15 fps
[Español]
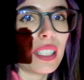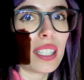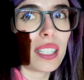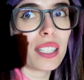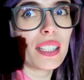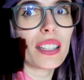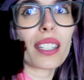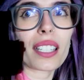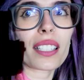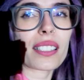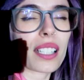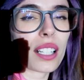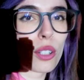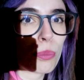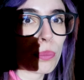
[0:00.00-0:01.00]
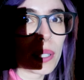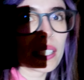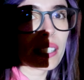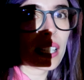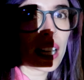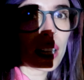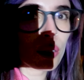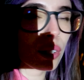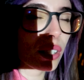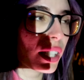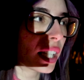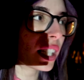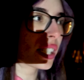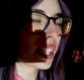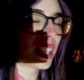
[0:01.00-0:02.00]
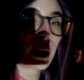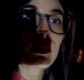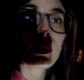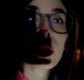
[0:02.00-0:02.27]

eh, de que se rompiese algo y se cayera,